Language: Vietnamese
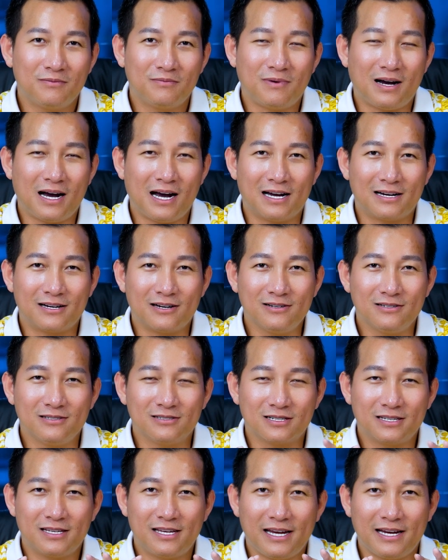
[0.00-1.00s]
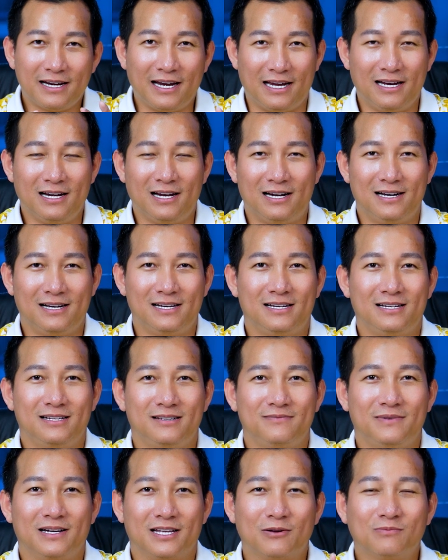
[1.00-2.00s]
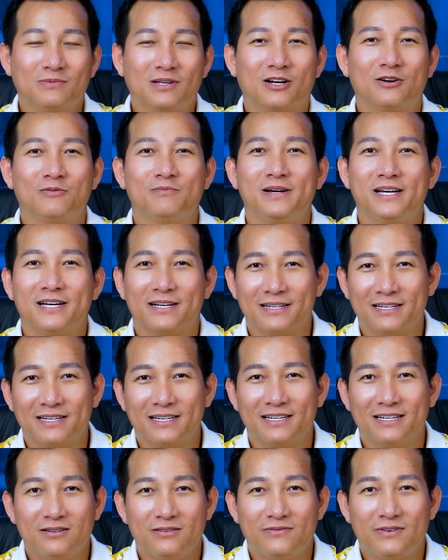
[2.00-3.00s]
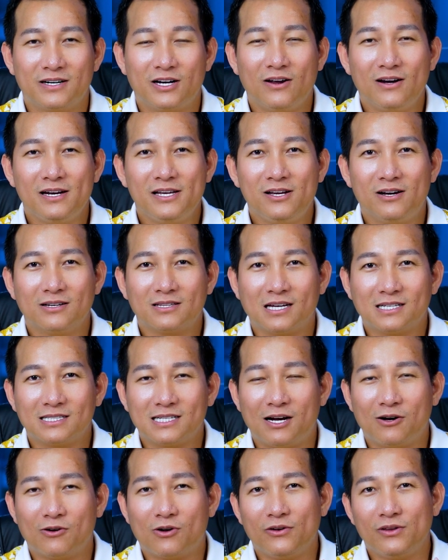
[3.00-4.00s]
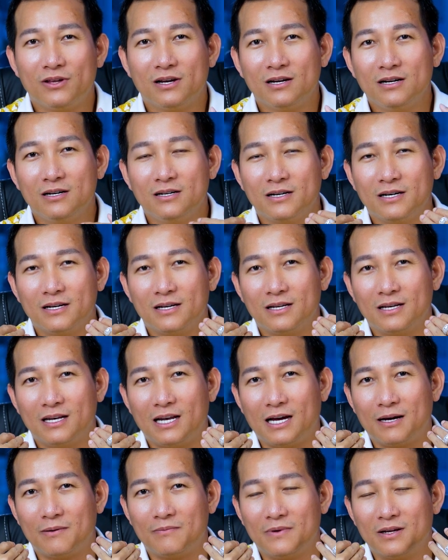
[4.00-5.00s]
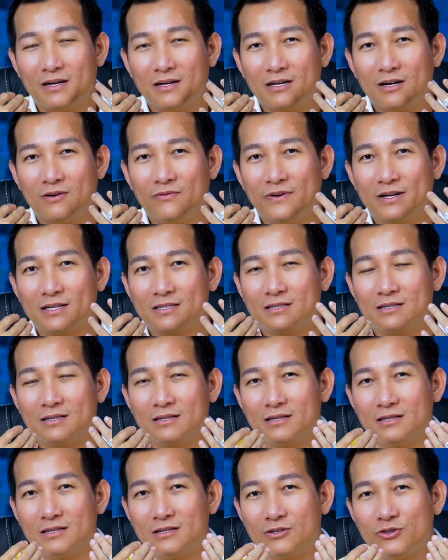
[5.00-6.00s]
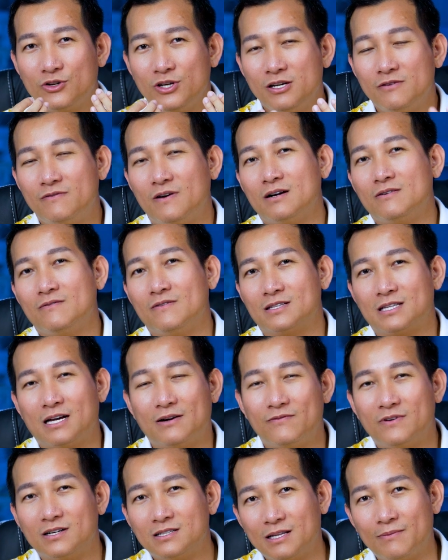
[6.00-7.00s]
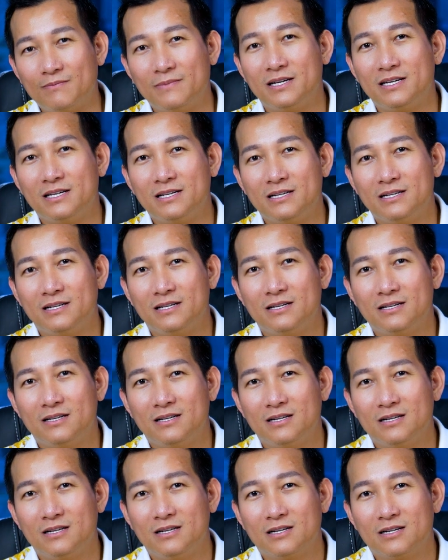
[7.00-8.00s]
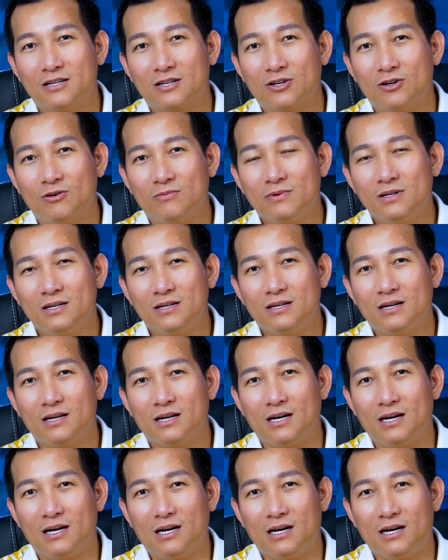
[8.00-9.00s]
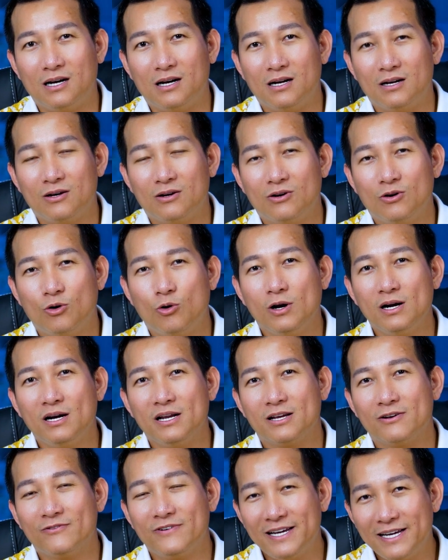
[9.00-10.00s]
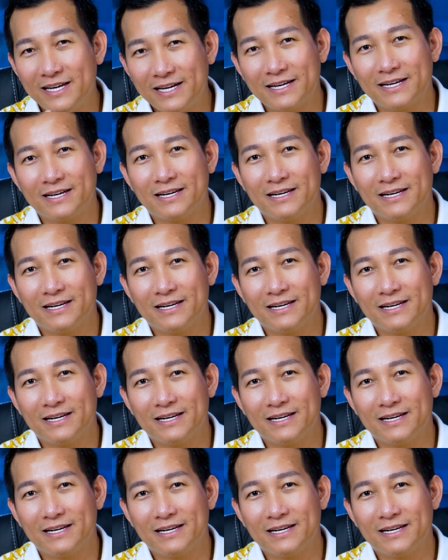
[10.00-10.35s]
mà nó được che đậy lại mà chúng ta không biết và đó lý do tại sao có những người làm những công việc à, truy vấn và tham vấn tâm lý cũng như là huấn luyện viên